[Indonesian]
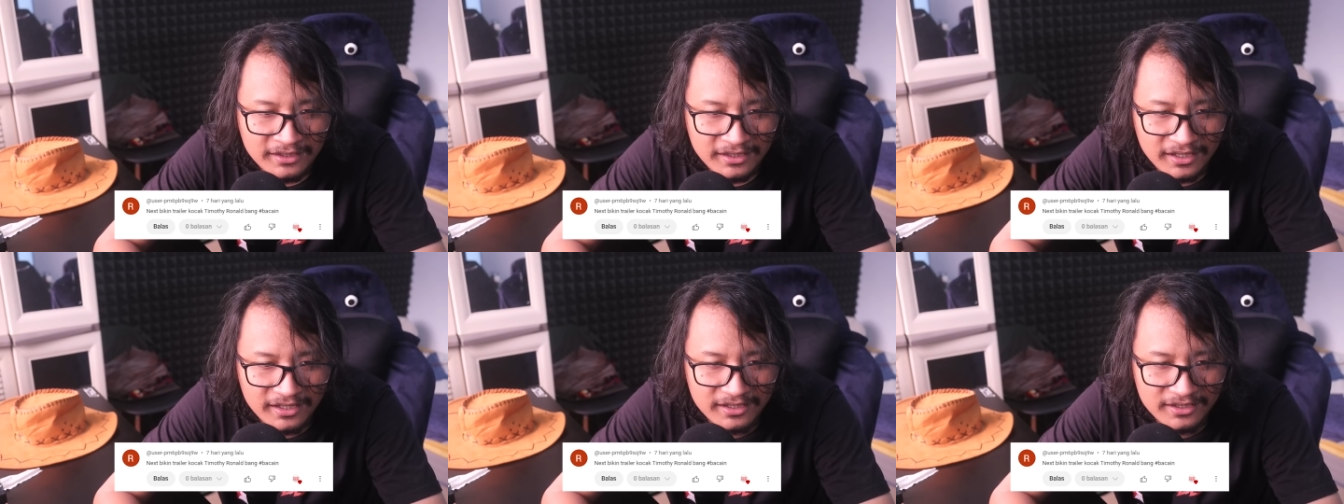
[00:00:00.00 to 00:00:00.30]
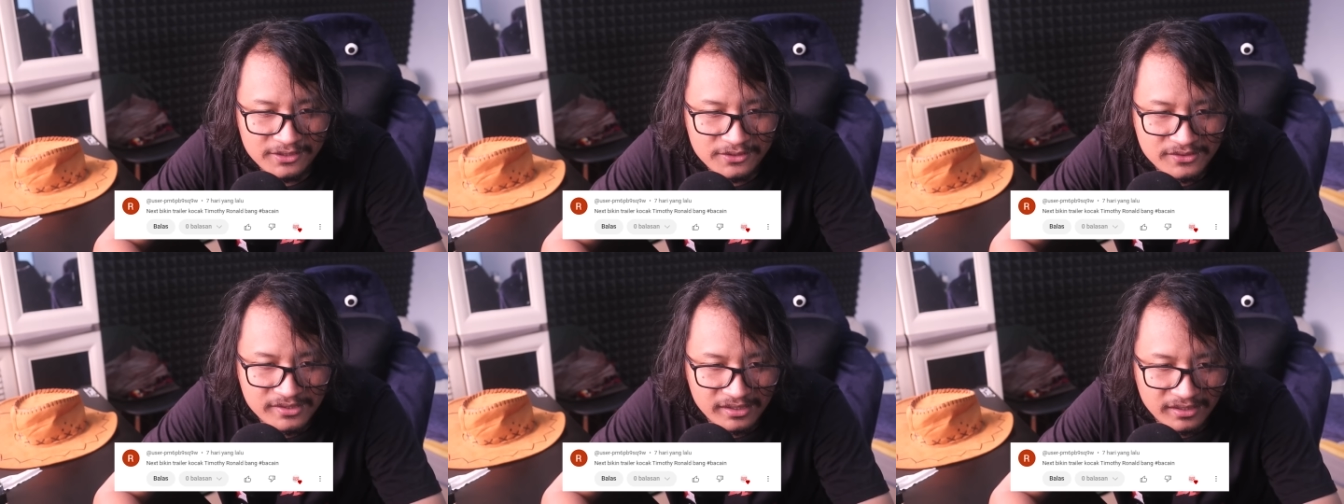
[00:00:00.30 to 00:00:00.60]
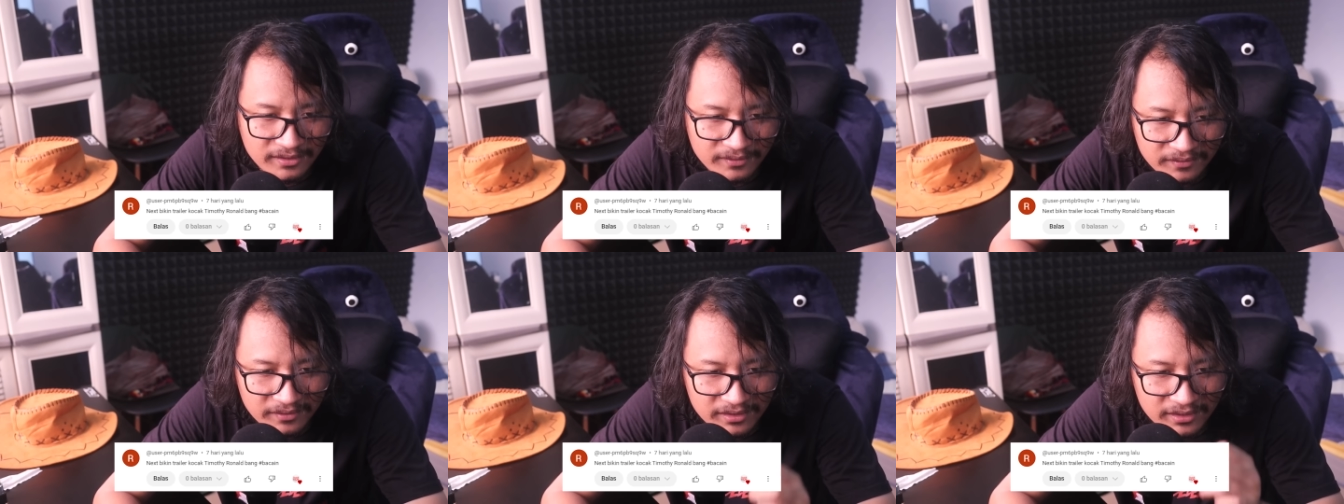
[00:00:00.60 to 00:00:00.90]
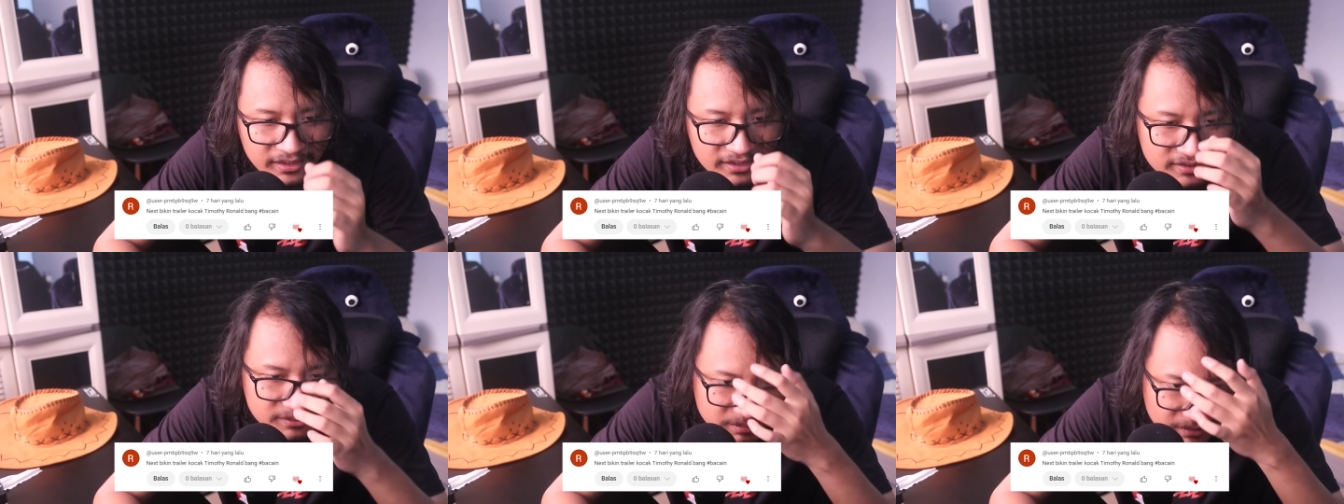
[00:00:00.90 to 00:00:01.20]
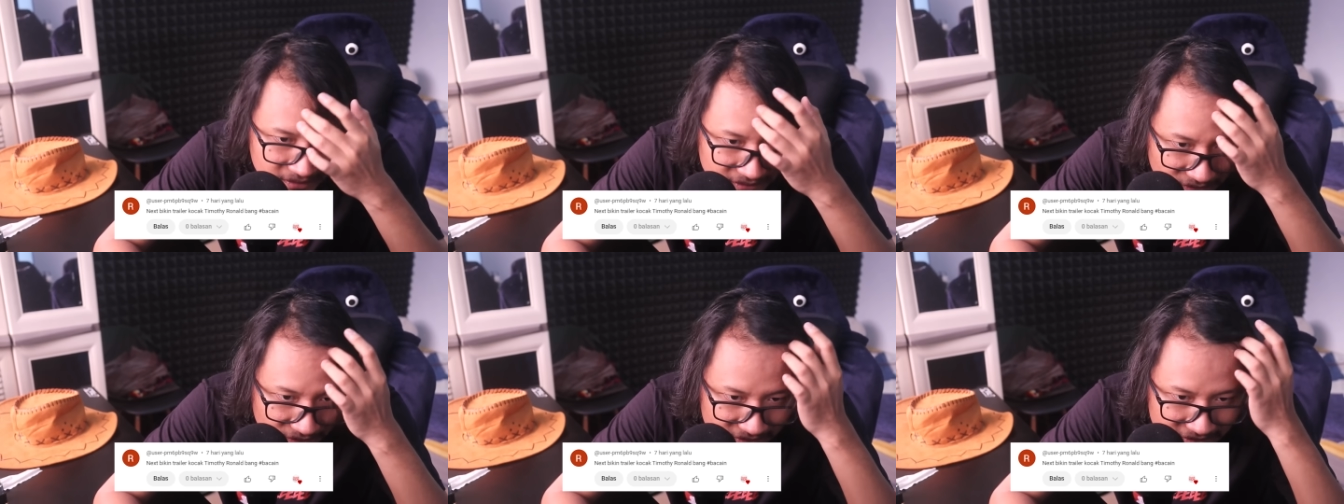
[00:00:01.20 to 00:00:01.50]
aneh user next
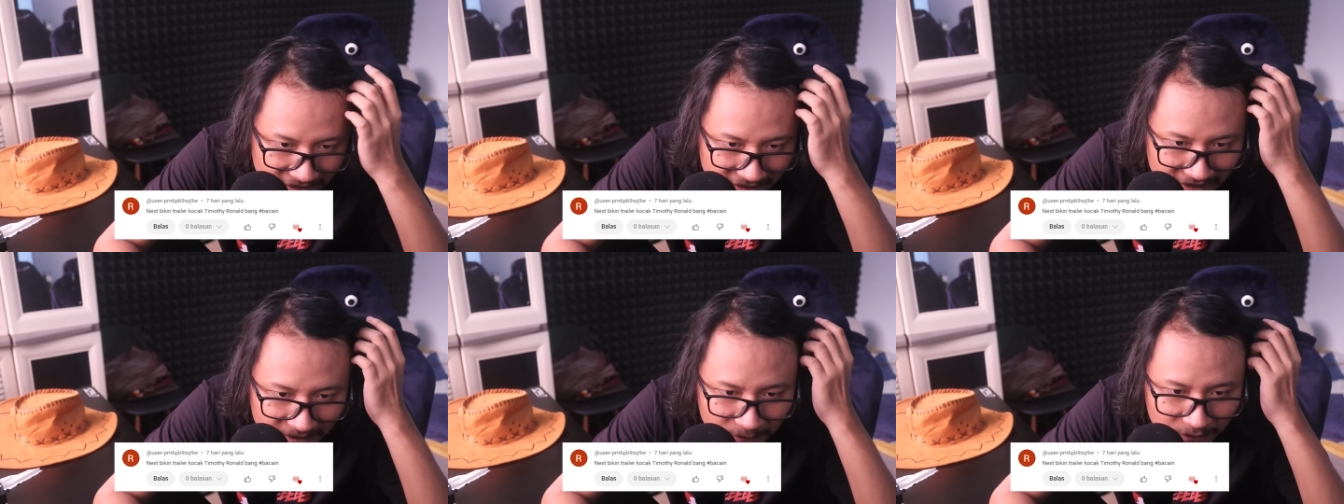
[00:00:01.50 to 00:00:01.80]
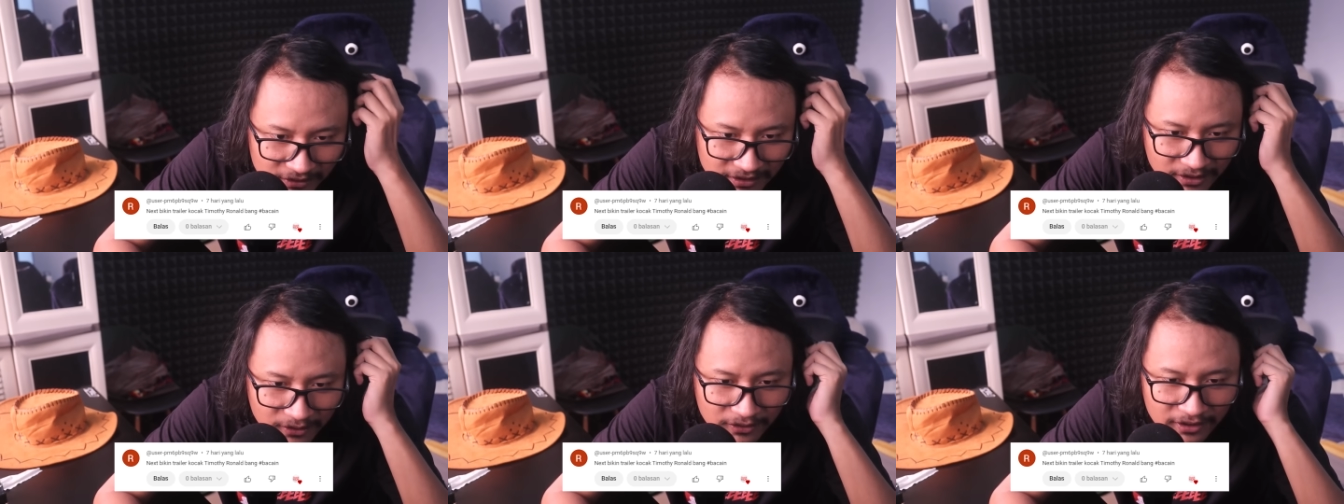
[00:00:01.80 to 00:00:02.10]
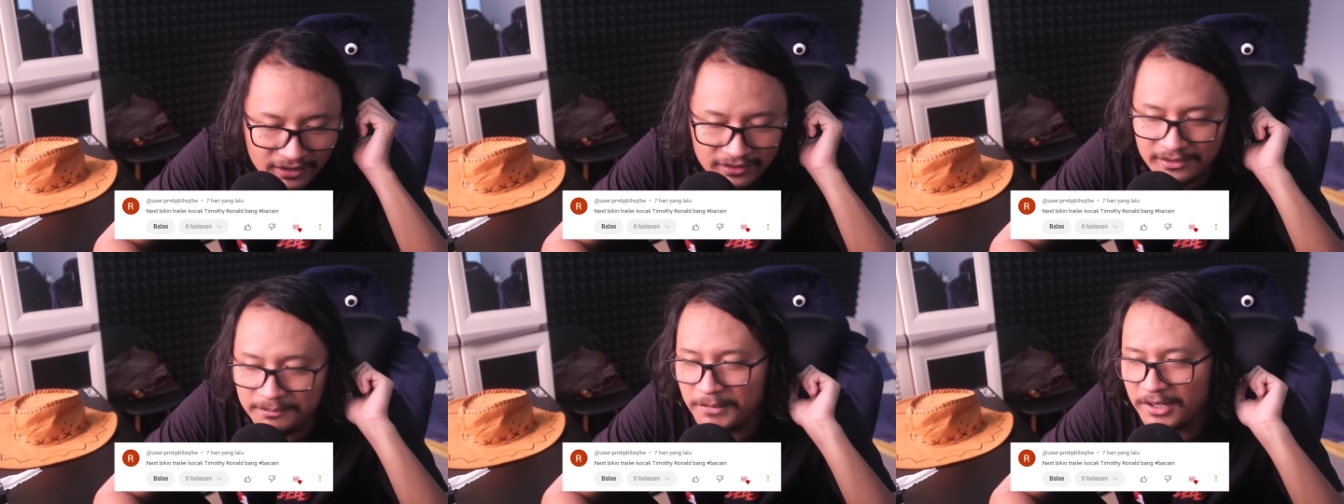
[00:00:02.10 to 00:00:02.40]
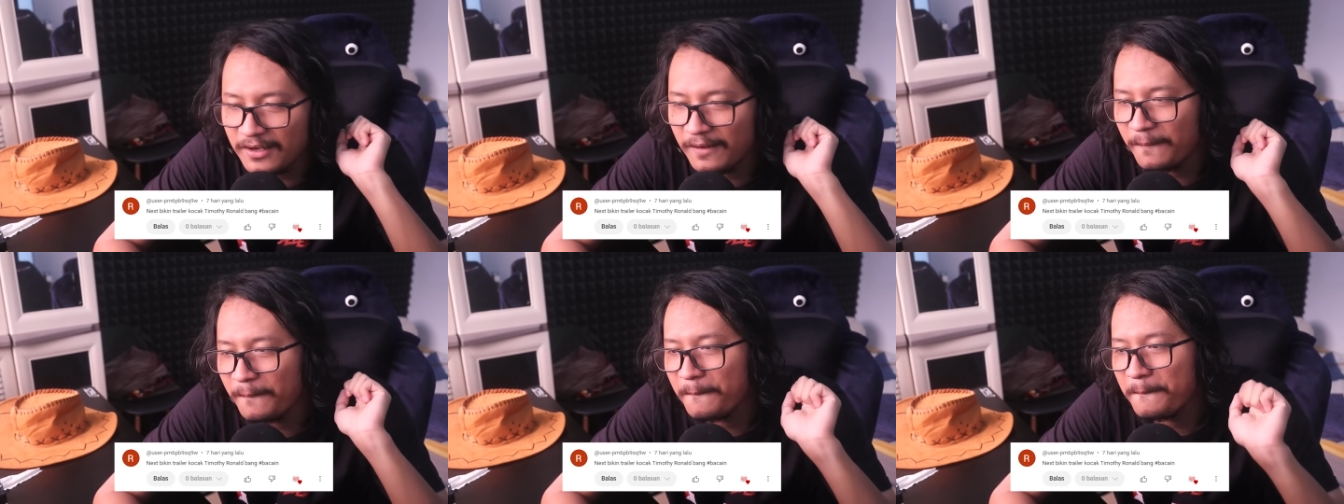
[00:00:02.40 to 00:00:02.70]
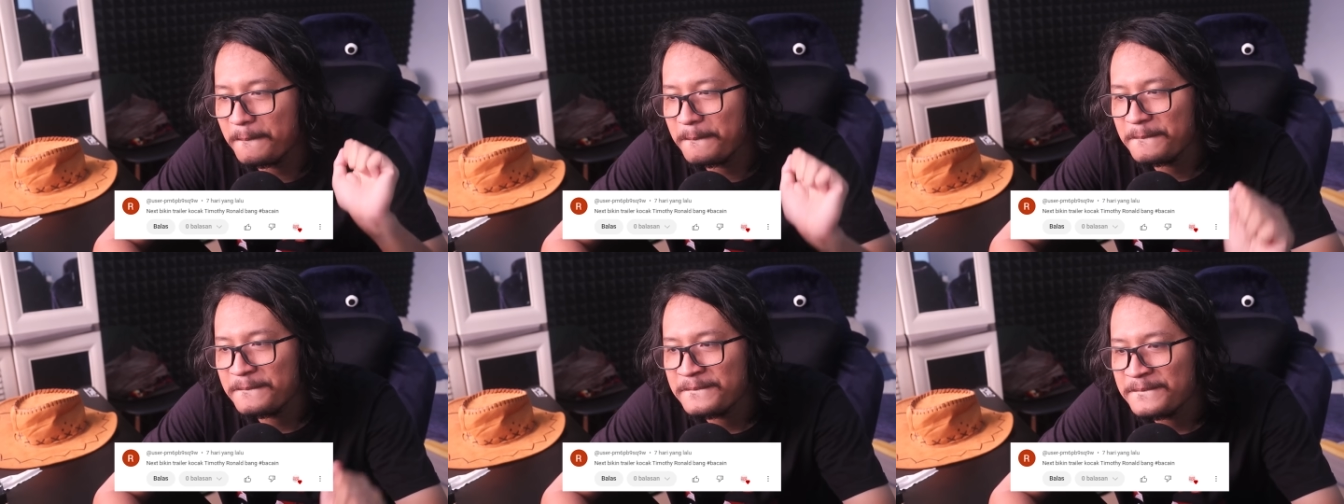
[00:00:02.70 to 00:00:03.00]
bikin rokocak Timothy Ronald bang
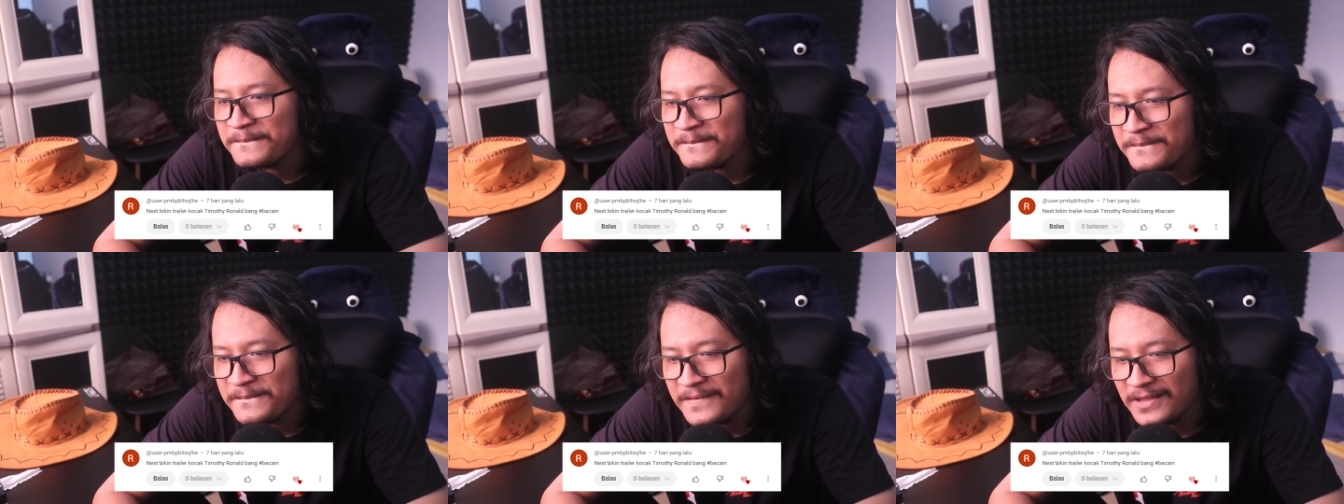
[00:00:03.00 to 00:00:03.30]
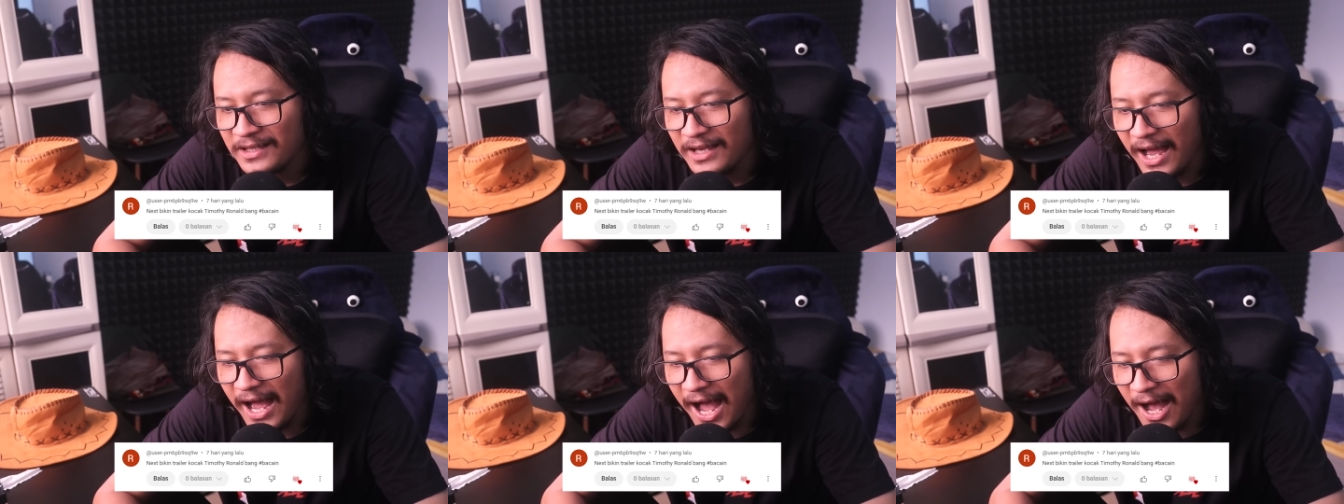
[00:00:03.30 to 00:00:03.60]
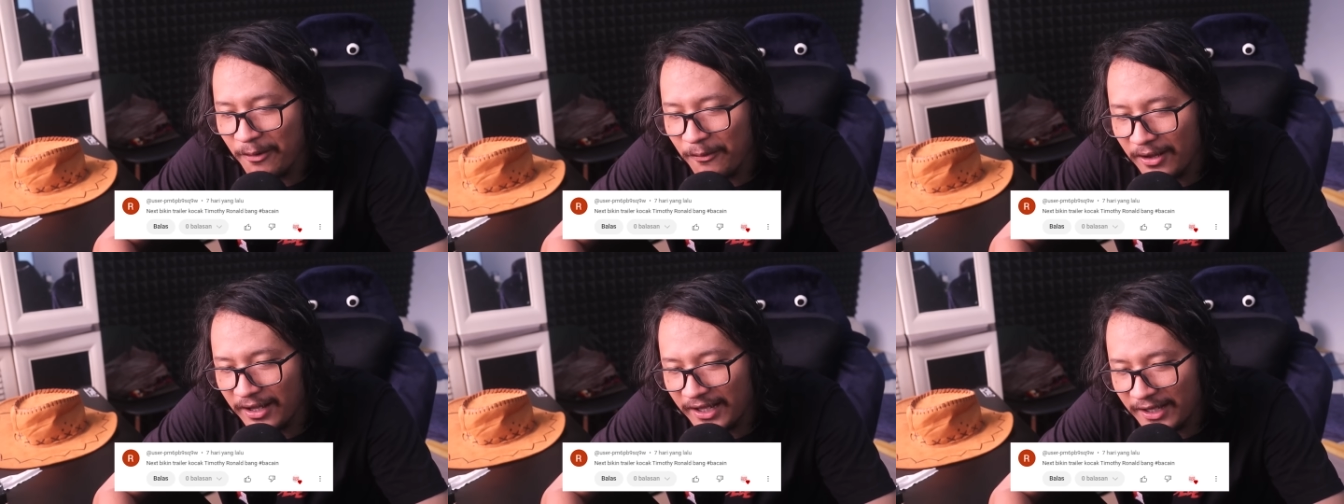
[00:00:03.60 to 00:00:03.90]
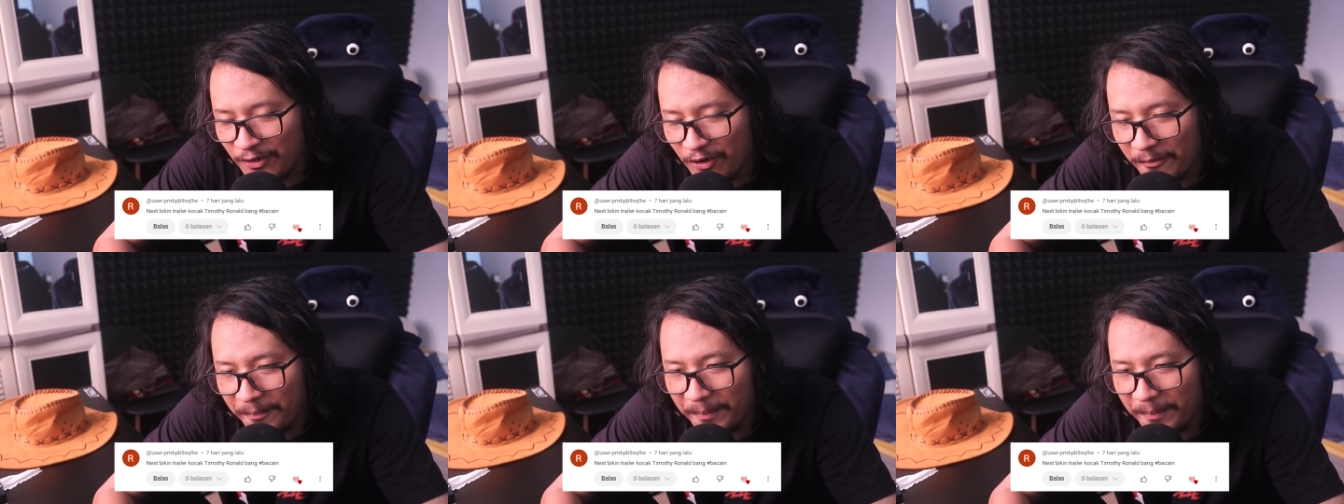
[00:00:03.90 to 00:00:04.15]
awalnya gue